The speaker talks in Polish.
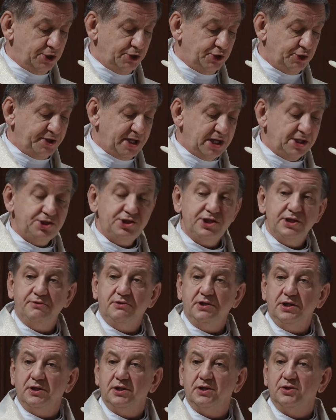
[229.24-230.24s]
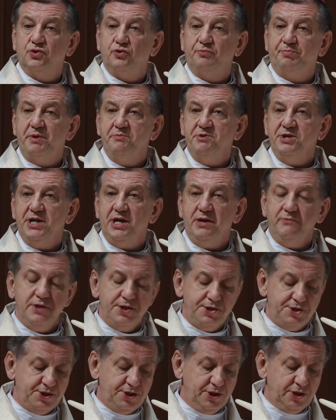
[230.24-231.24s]
To także Ty
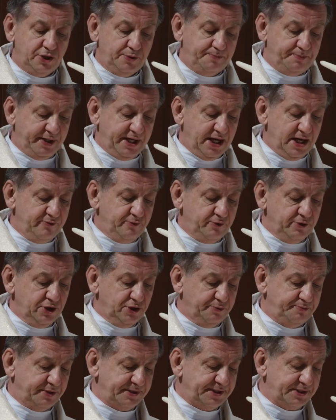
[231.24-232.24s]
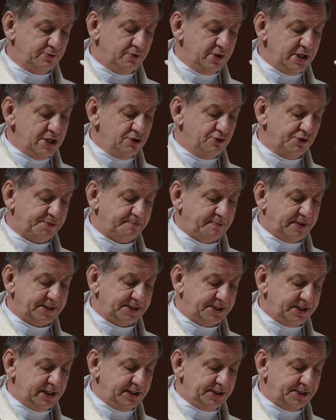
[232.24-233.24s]
upominałeś się o prawo do posługi
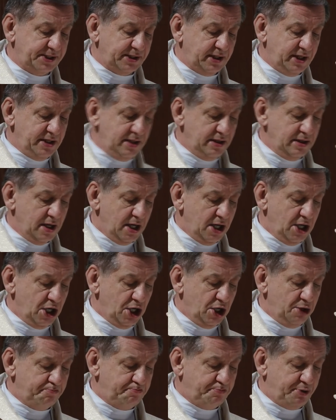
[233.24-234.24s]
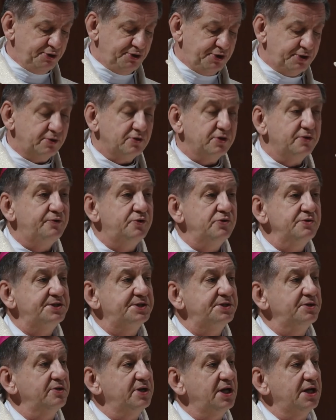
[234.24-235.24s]
duszpasterskiej pośród
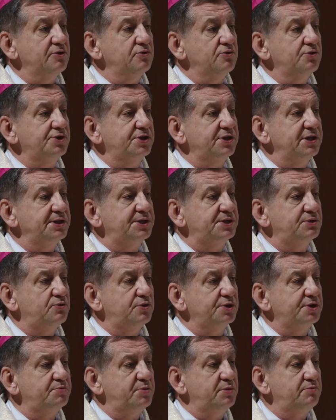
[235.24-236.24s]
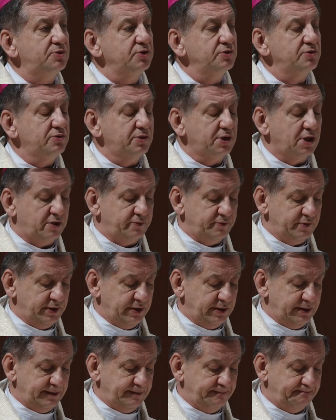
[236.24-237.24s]
funkcjonariuszy służb
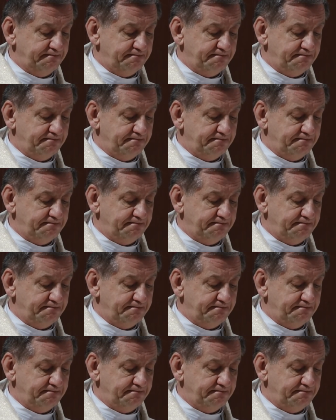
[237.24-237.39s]
mundurowych.